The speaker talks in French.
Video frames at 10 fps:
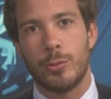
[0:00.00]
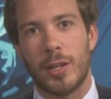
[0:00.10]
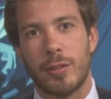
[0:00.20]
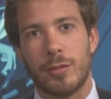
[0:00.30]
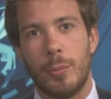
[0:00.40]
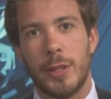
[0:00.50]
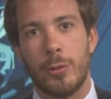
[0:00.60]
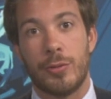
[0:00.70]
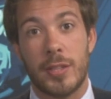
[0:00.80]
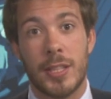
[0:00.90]
rassemblés
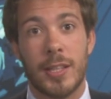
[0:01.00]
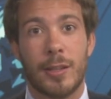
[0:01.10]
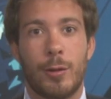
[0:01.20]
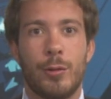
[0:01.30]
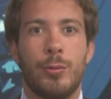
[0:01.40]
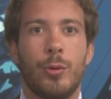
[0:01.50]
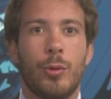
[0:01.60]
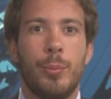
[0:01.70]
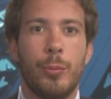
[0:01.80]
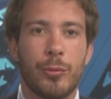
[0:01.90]
au Cénacle sur
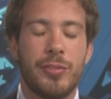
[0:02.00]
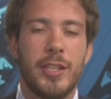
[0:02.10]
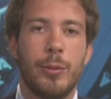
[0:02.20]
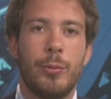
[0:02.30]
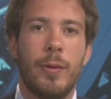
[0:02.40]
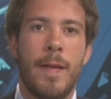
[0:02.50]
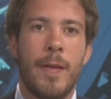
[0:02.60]
le Mont Sillon.